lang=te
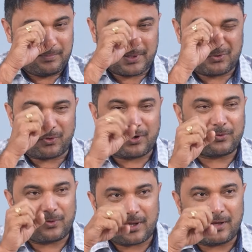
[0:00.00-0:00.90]
ప్రతి ఒక్కరు
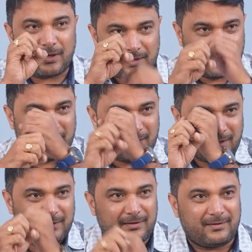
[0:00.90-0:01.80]
కూడా ఇట్లా
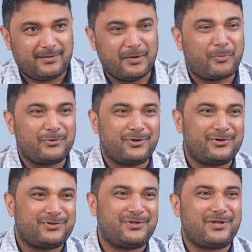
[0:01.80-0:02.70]
ఎప్పుడు
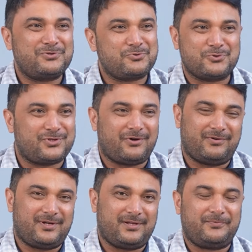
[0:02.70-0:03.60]
దొరుకుతుందో అని చూస్తూ
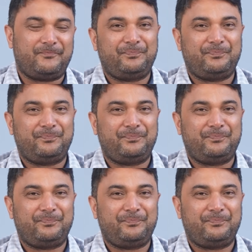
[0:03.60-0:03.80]
ఉంటారు